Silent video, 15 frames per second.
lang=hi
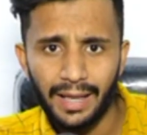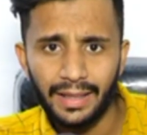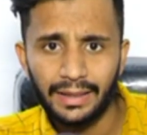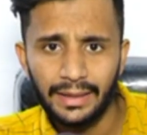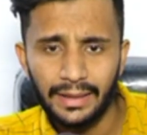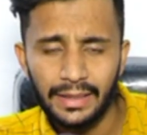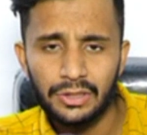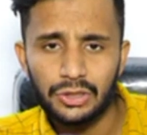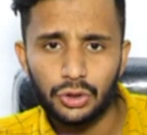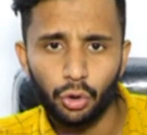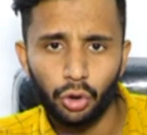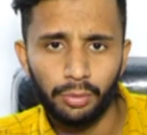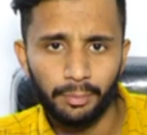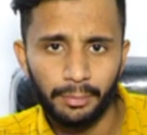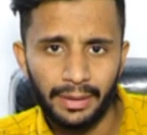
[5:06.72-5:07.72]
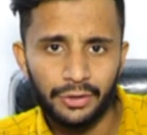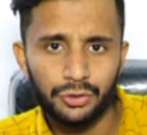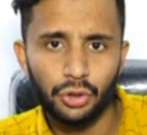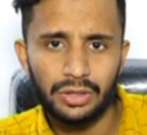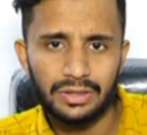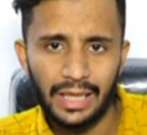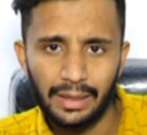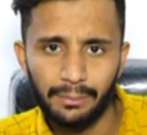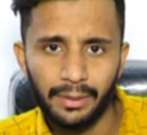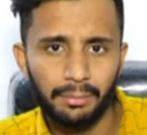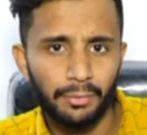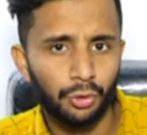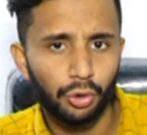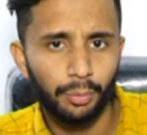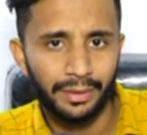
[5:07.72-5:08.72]
बार ही इंस्टॉलमेंट जो है साल भर
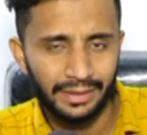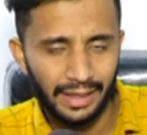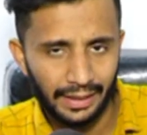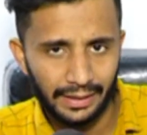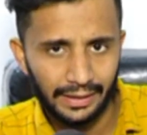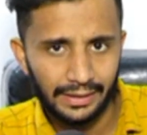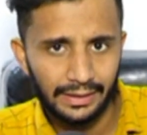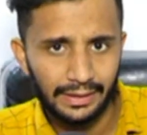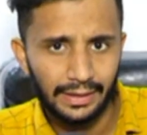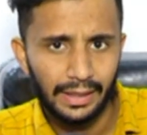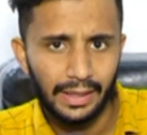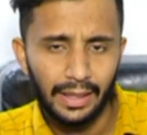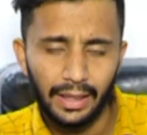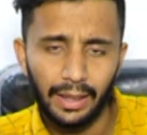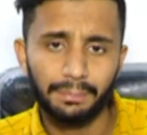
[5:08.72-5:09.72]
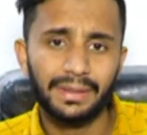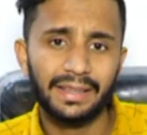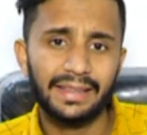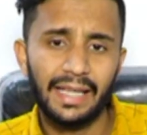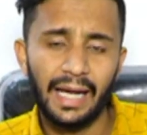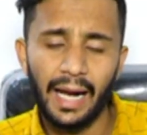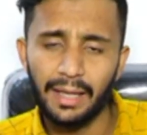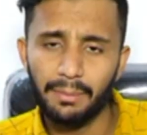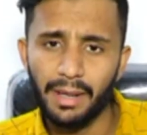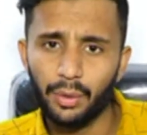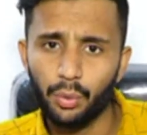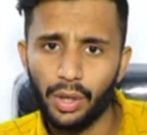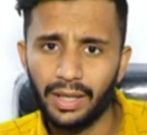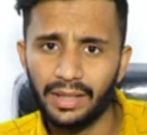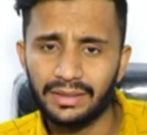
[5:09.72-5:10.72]
में उनको भरना रहेगी अब तक ये आठ बार
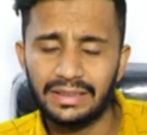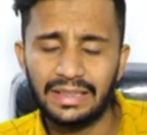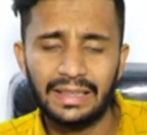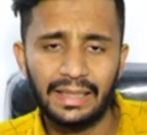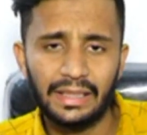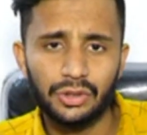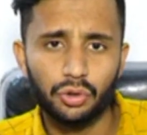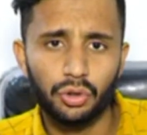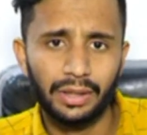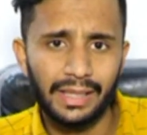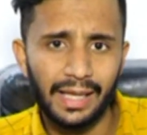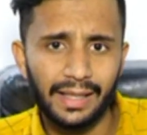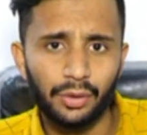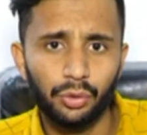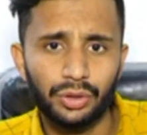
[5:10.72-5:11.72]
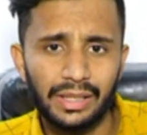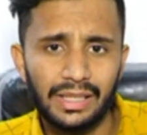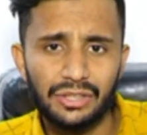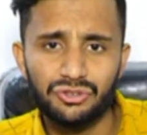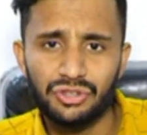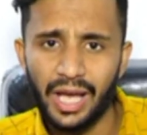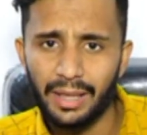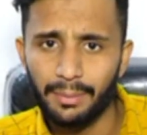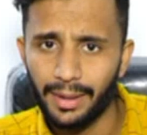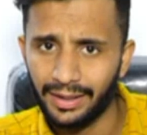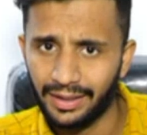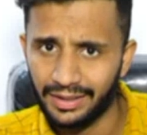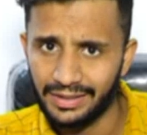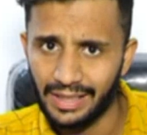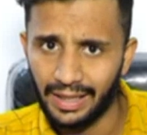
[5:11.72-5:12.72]
हुआ करती थी लेकिन इसको घटाकर उनके लिए चार बार
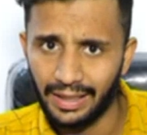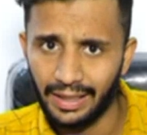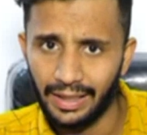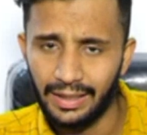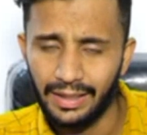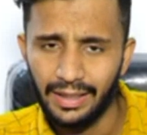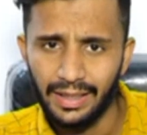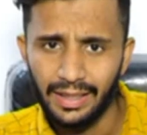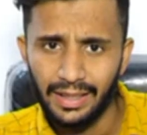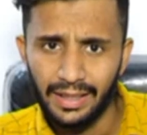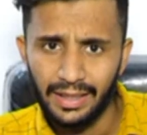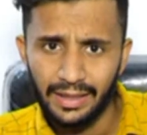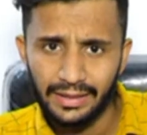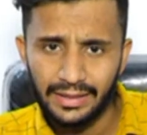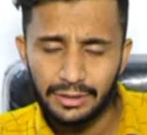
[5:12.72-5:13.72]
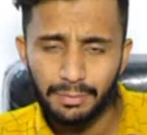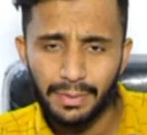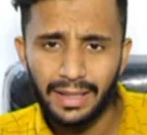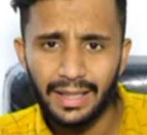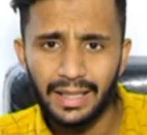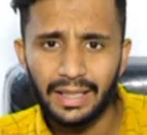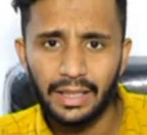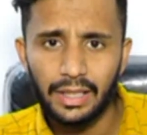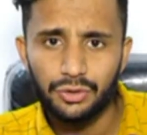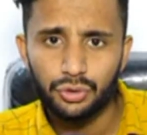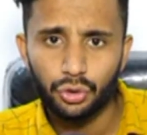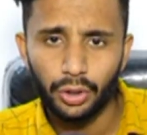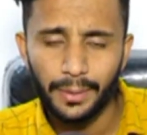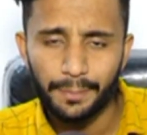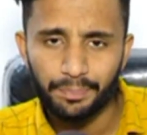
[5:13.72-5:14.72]
कर दिया गया है इसमें
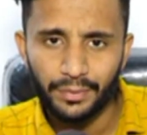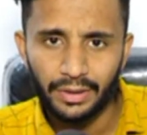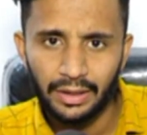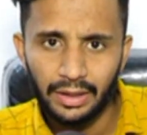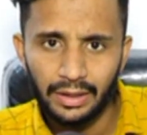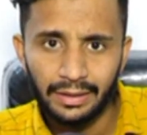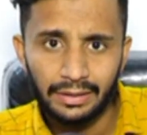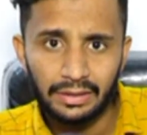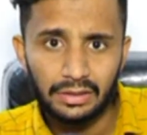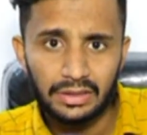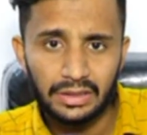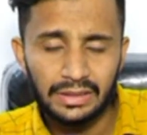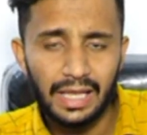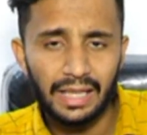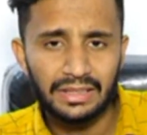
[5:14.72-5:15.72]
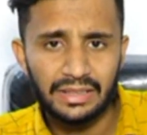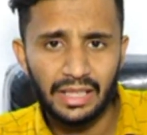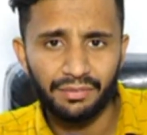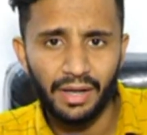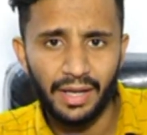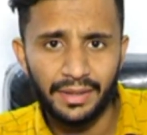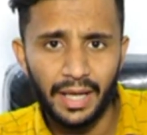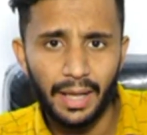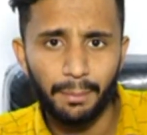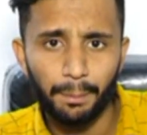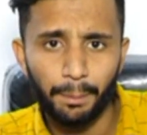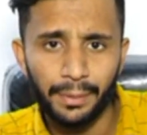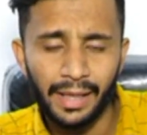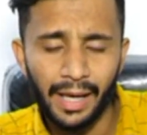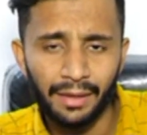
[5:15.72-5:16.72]
जो है सीधा सीधा फायदा
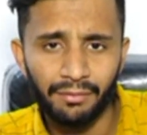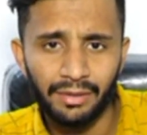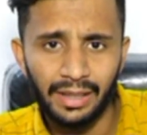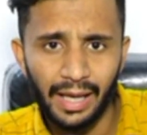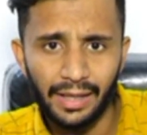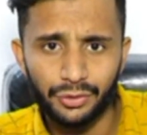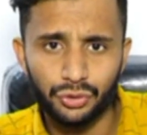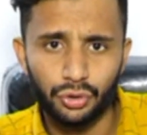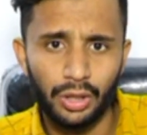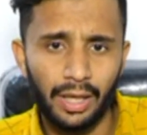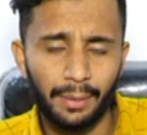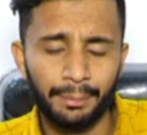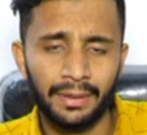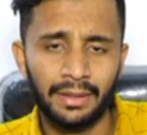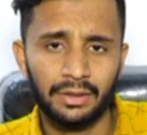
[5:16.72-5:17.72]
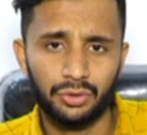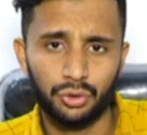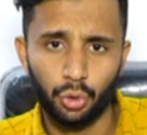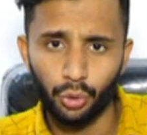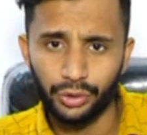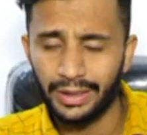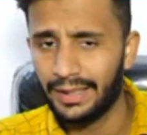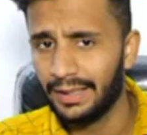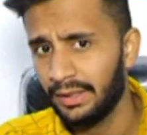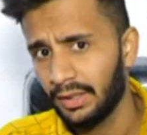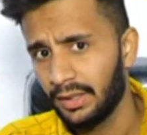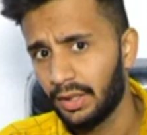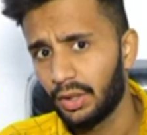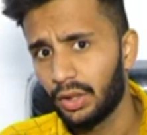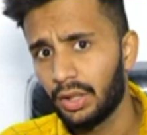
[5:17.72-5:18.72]
बयानवे लाख जो यहाँ पर छोटे
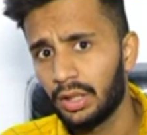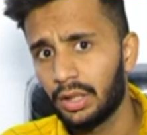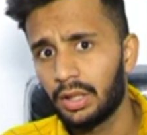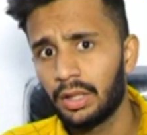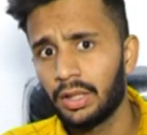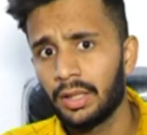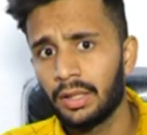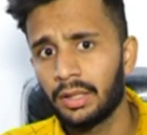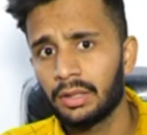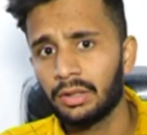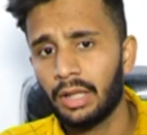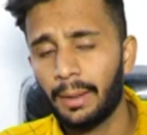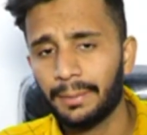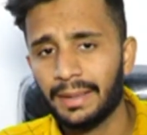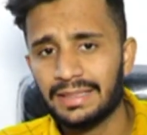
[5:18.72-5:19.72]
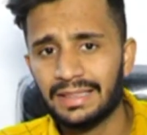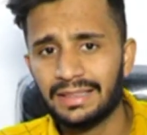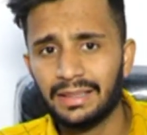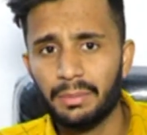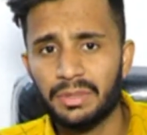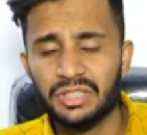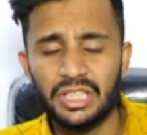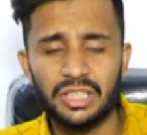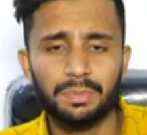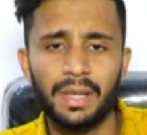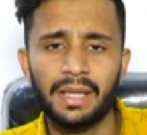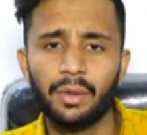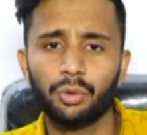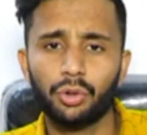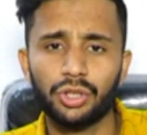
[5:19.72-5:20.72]
आप कह सकते हैं
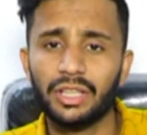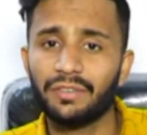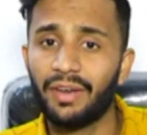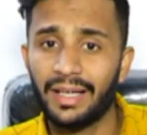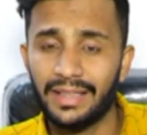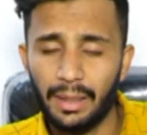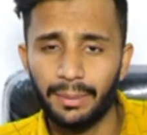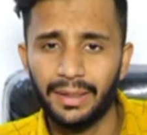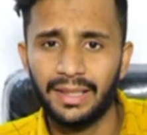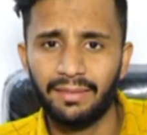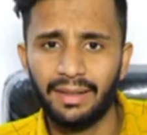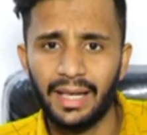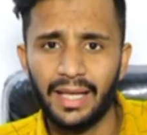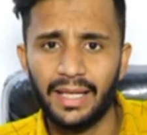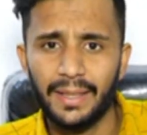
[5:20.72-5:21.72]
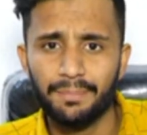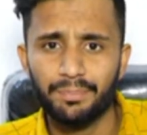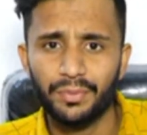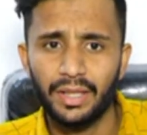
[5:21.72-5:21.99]
बिजनेसमैन है उनको इसका फायदा मिलने वाला है